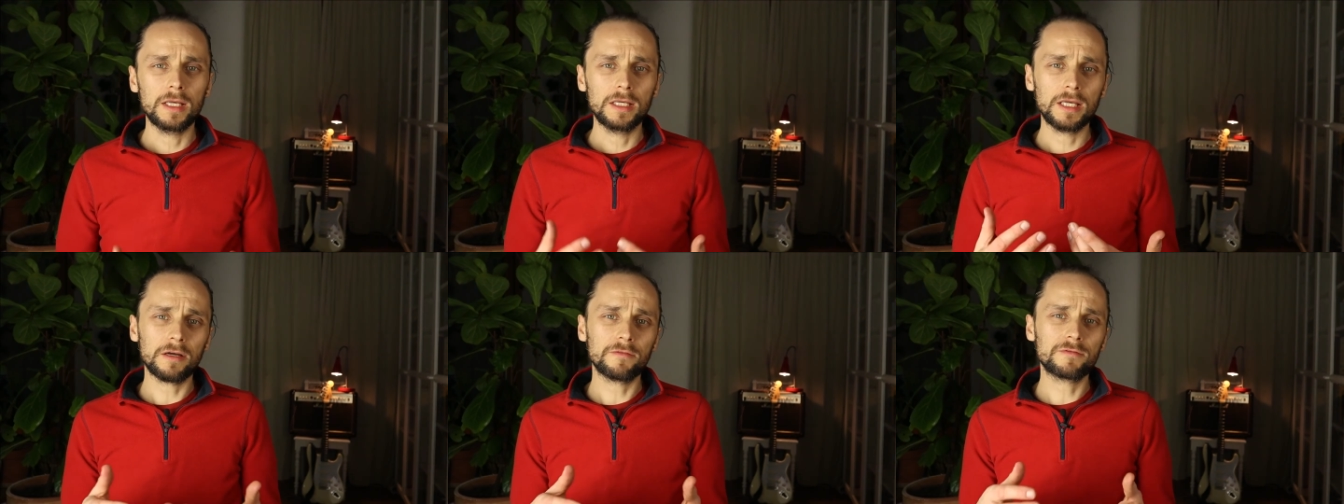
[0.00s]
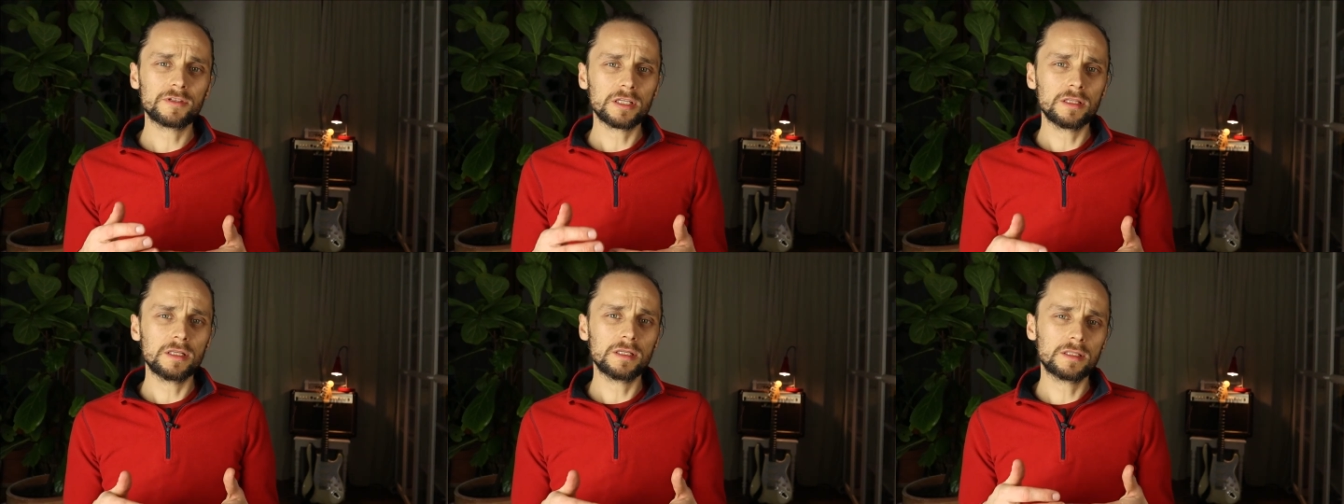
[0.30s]
Ja
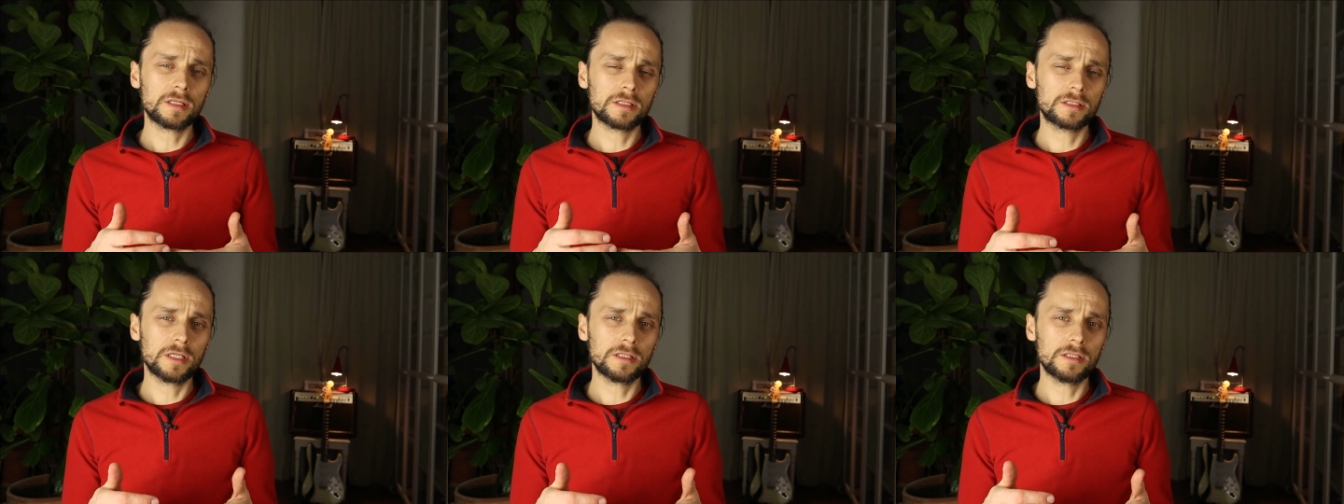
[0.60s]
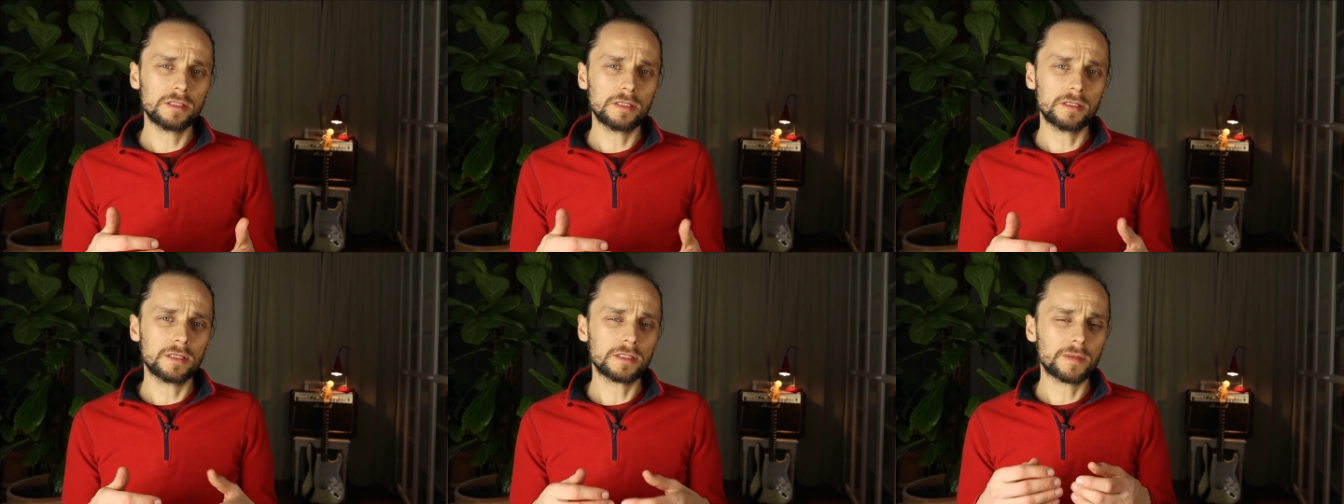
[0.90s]
w żadnej z tych
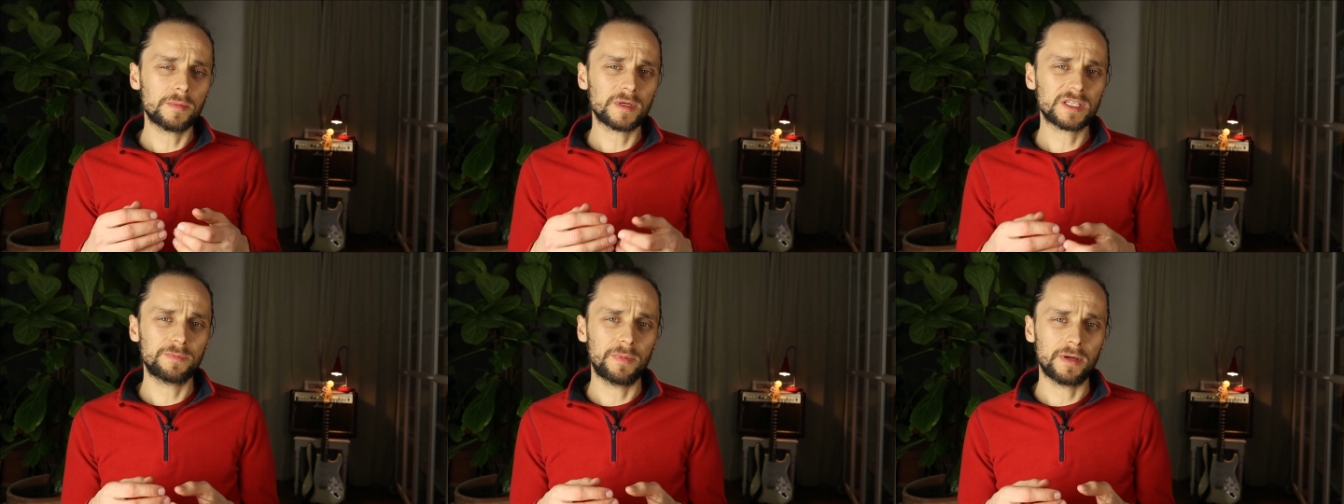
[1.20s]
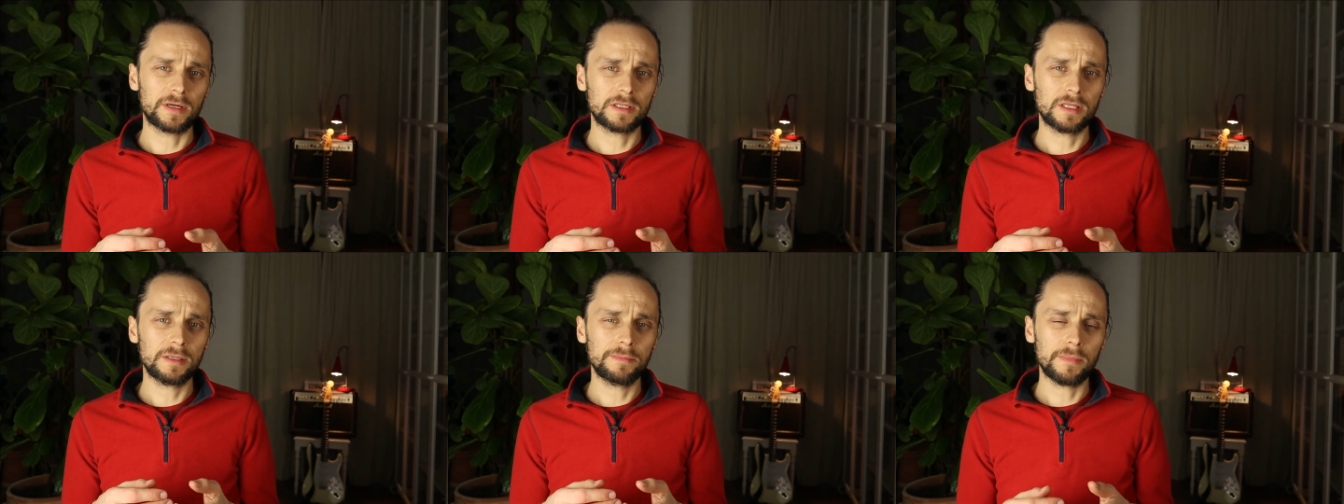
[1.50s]
dziedzin nie jestem
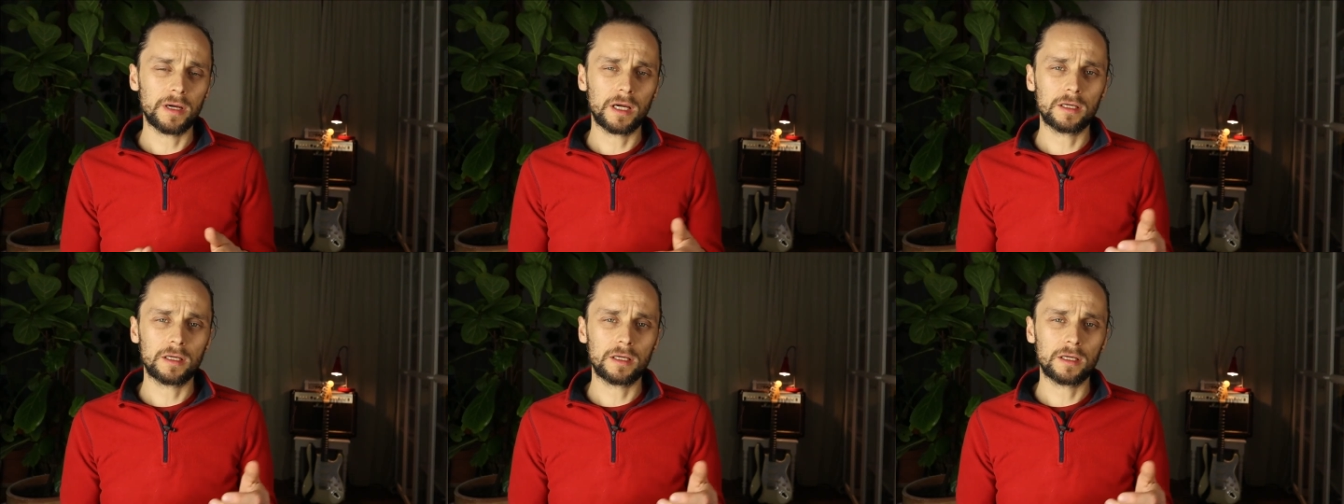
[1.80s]
ekspertem,